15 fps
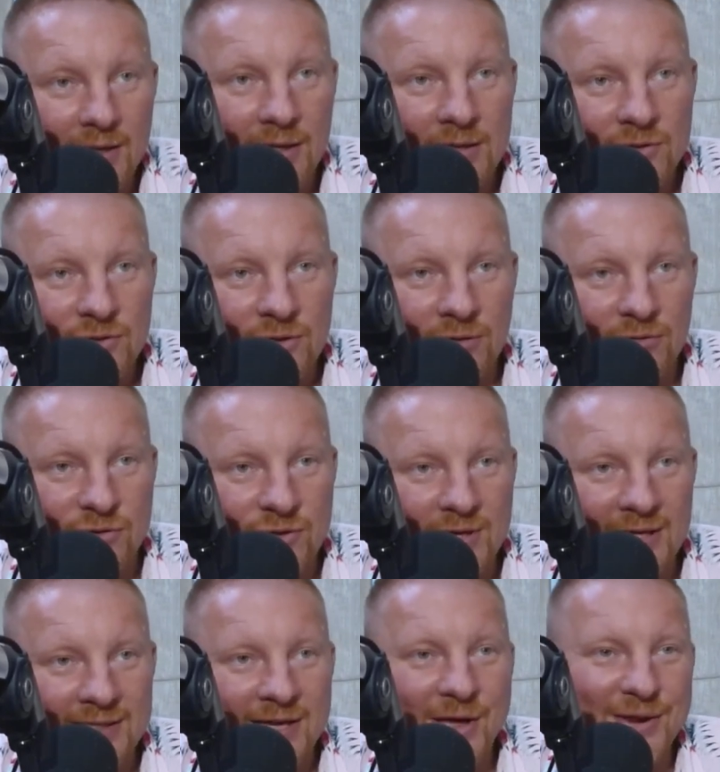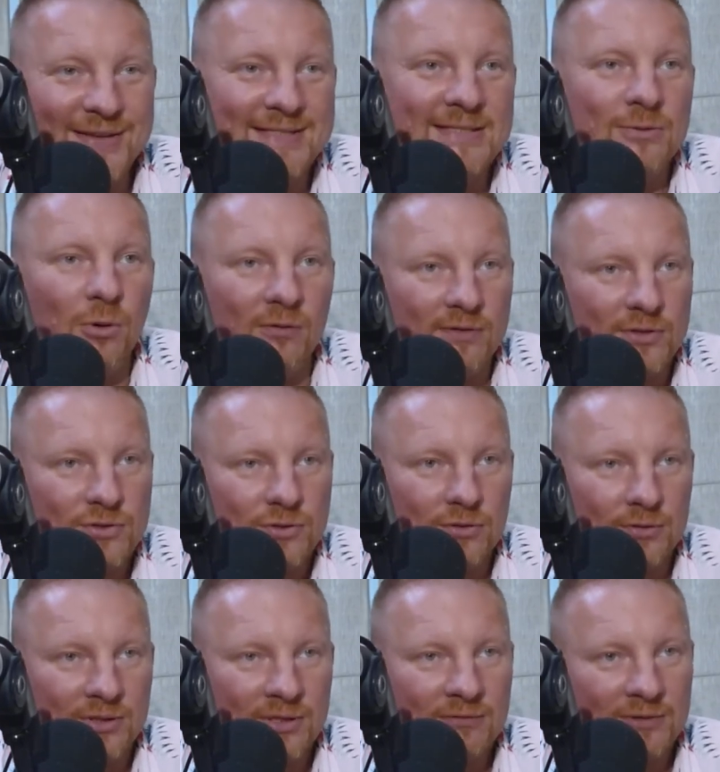Или человек должен открыть новый
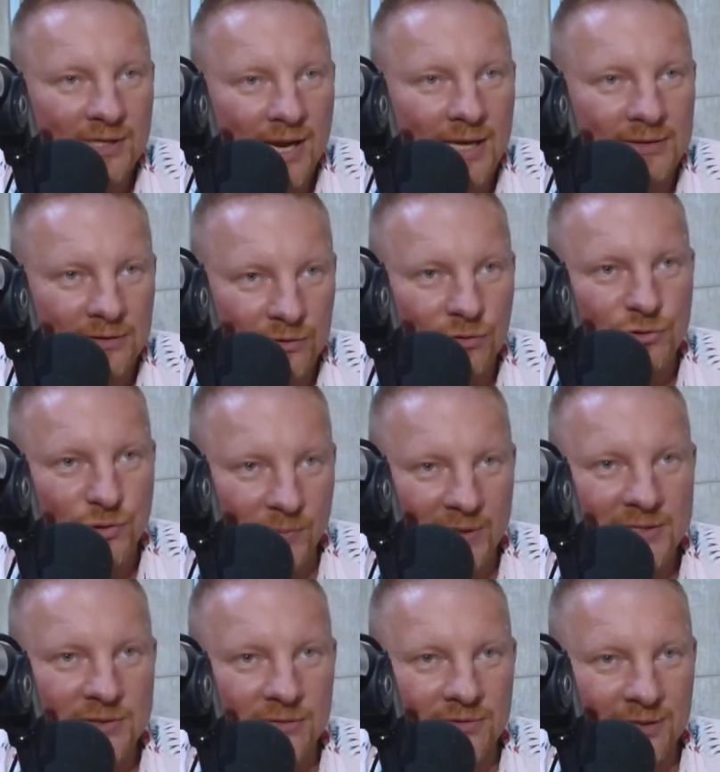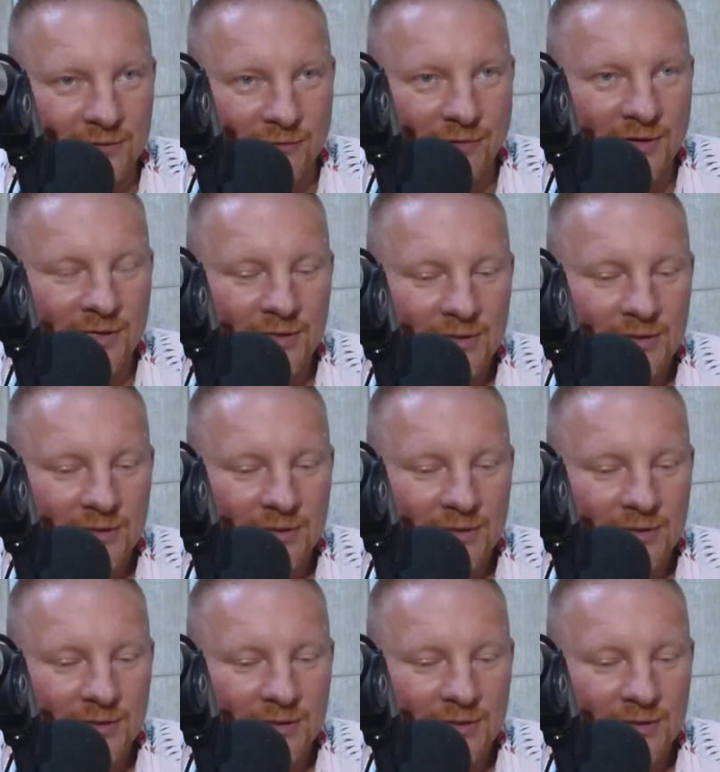счет? Или вот это а, тоже ну, пойдет? Вообще, который...